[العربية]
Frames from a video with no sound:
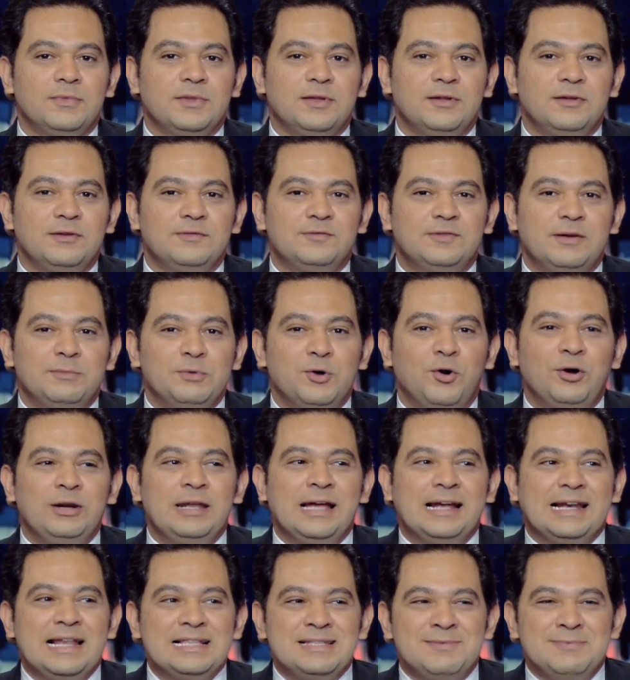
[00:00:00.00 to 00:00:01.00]
فبيقول
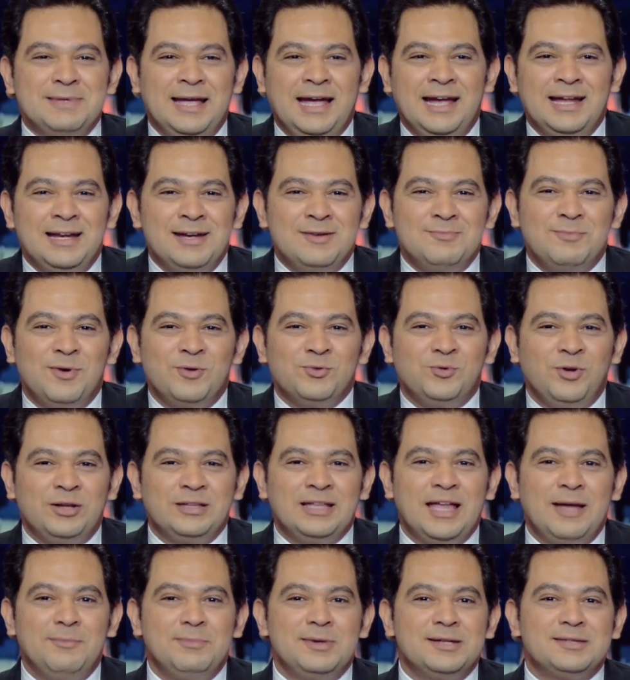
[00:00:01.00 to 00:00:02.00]
لك لازم نحل الموضوع
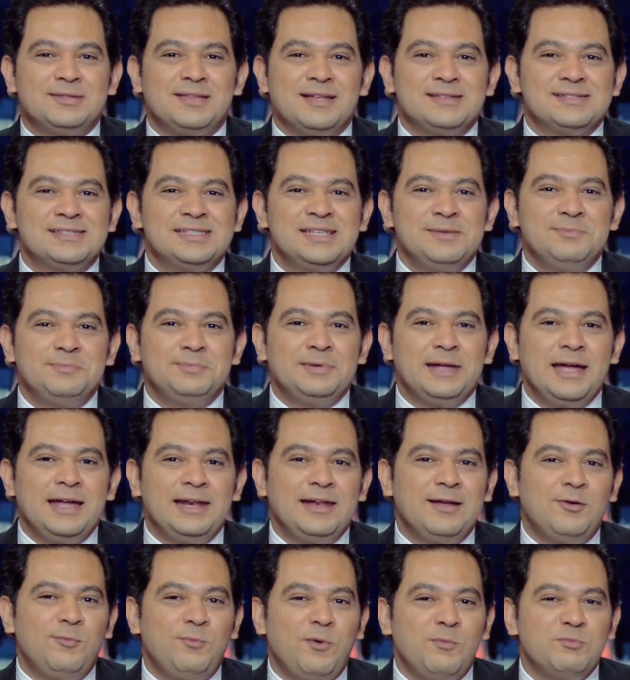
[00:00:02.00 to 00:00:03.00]
ده قبل التنصيب
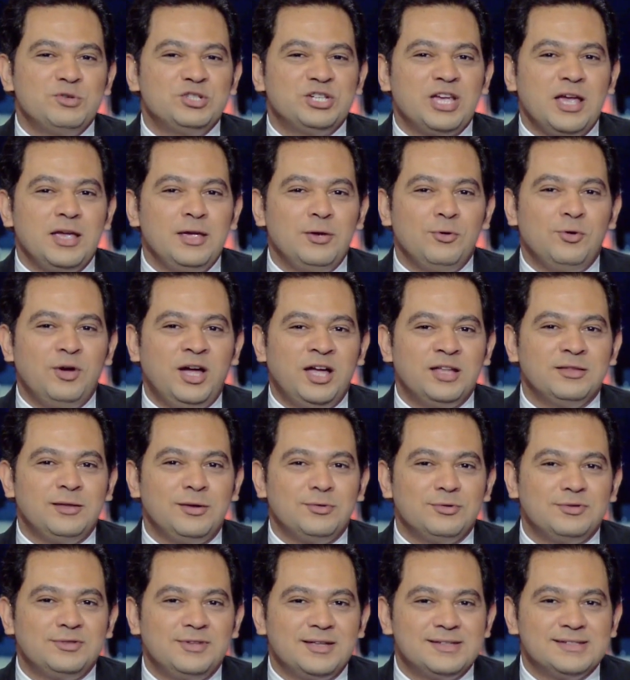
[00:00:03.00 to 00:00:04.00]
الا هم مش هيجوا
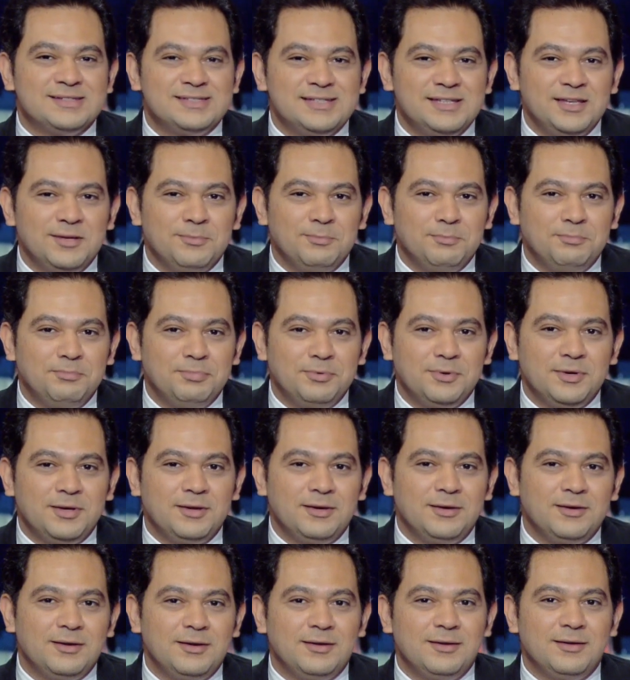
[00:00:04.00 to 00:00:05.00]
يحضروا التنصيب
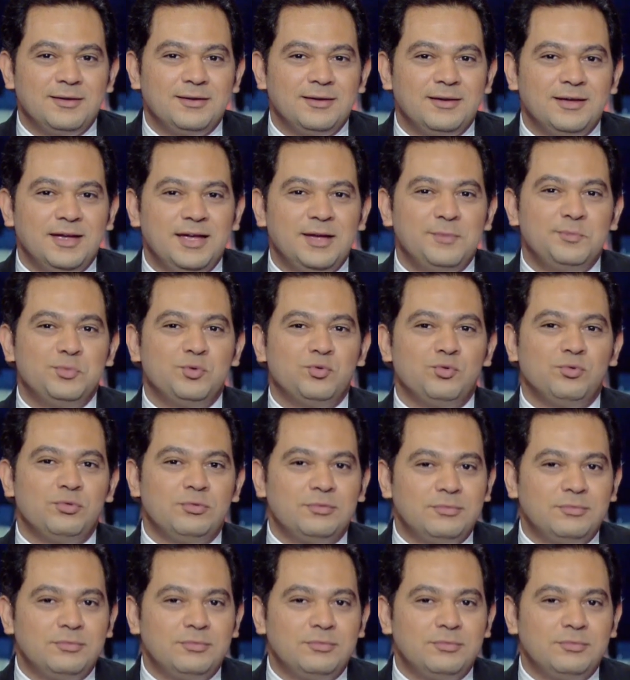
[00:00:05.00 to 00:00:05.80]
آه، ابنه